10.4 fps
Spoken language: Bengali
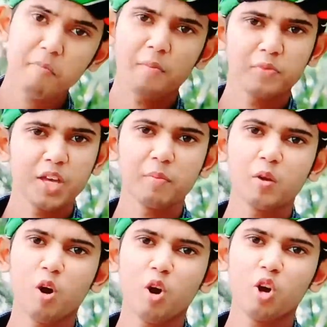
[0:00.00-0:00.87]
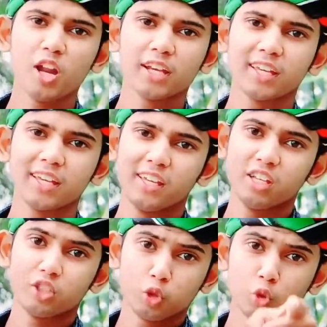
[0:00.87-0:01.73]
ভাবতে আমার ভালো লাগে
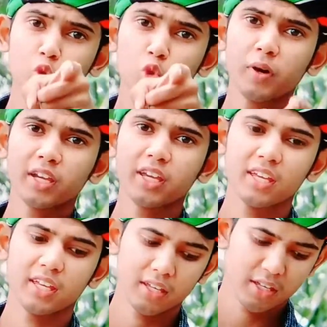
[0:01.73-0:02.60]
শুধু তোমাকে